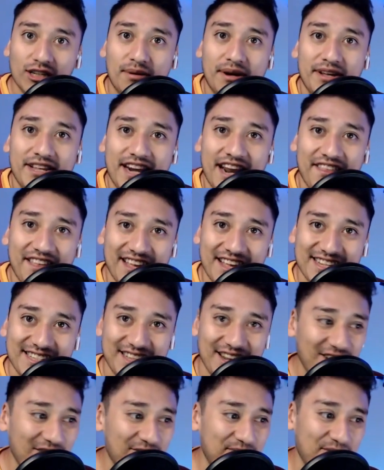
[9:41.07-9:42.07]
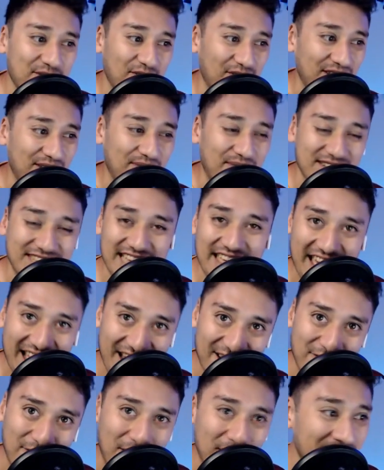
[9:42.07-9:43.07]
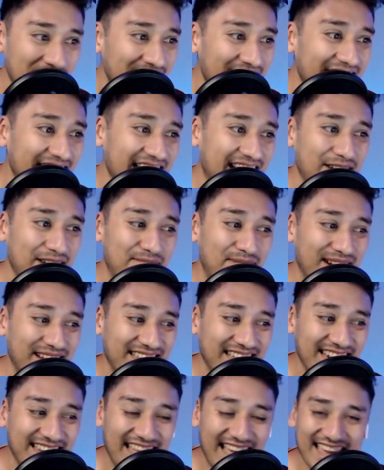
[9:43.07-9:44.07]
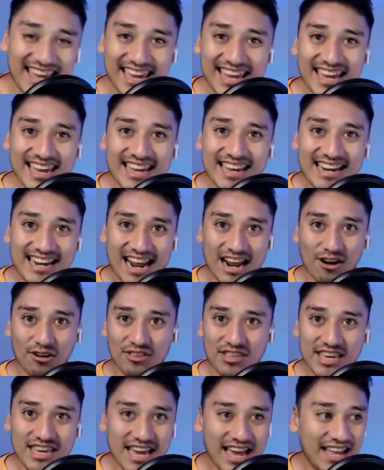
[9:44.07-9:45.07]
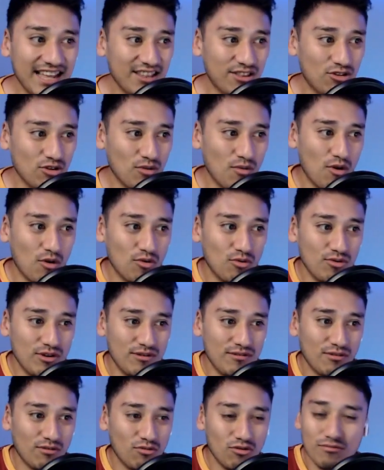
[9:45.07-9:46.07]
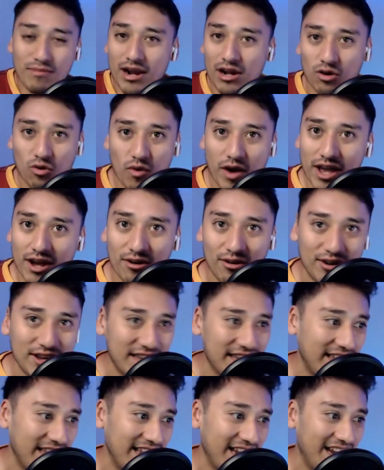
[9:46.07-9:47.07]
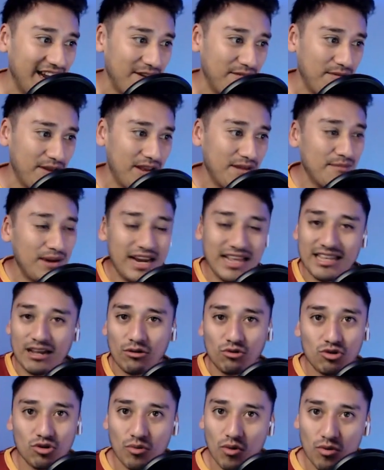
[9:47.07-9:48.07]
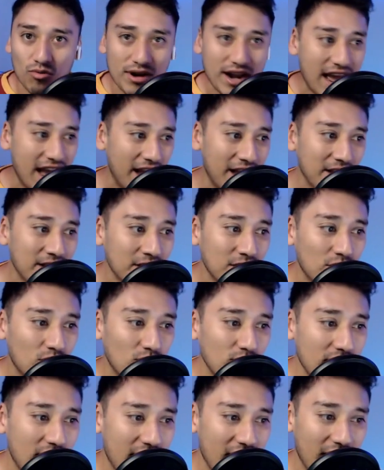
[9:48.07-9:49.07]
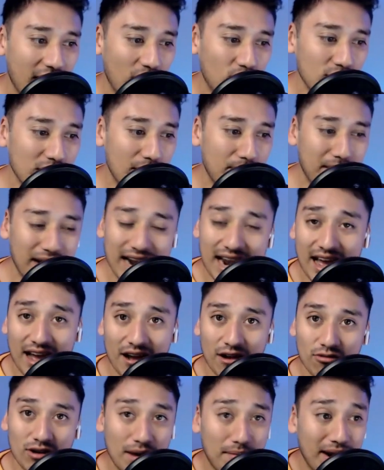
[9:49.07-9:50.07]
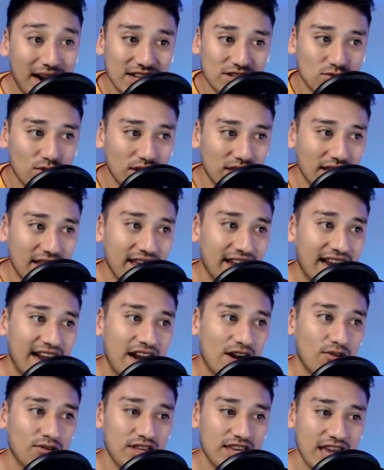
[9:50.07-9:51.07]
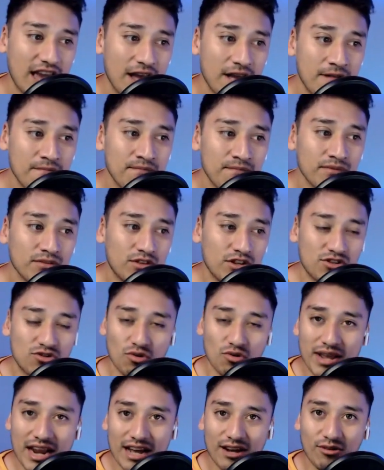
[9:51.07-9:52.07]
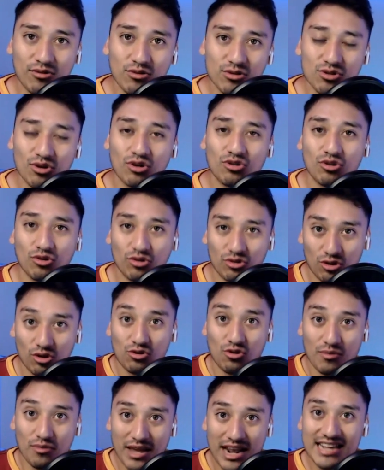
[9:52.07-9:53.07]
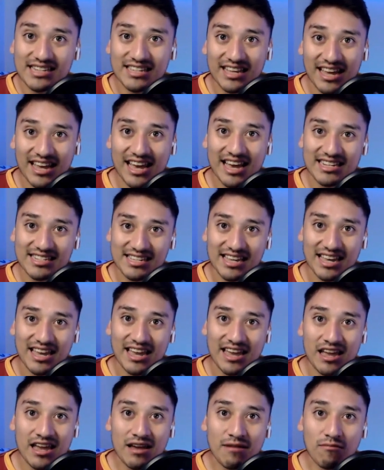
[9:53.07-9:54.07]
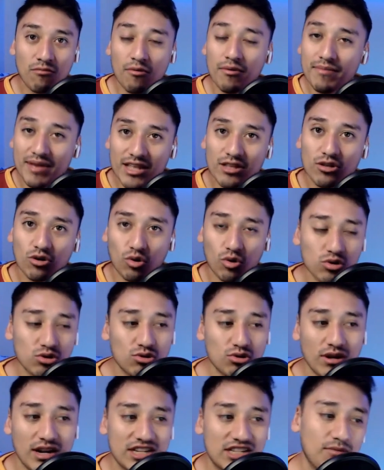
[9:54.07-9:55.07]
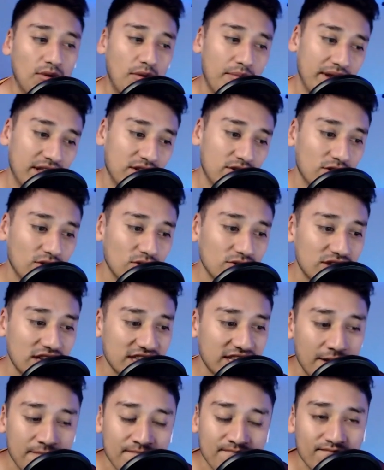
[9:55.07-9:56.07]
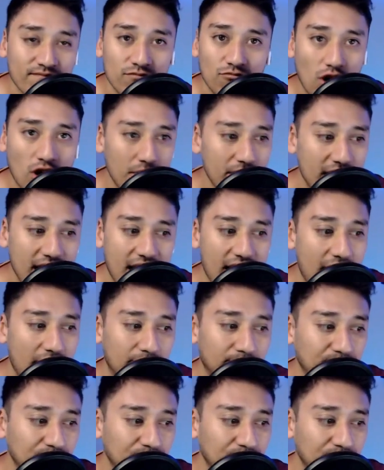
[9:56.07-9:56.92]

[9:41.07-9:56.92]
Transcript: manera de decirlo, pero con demasiada agua, y que a partir de ahí la rodilla tuvo un, mal juego y, Militao tuvo una, una, mala, una mala suerte de que la rodilla estuviera justo o, tuviera ese, ese movimiento justo en ese momento. Entonces, no había,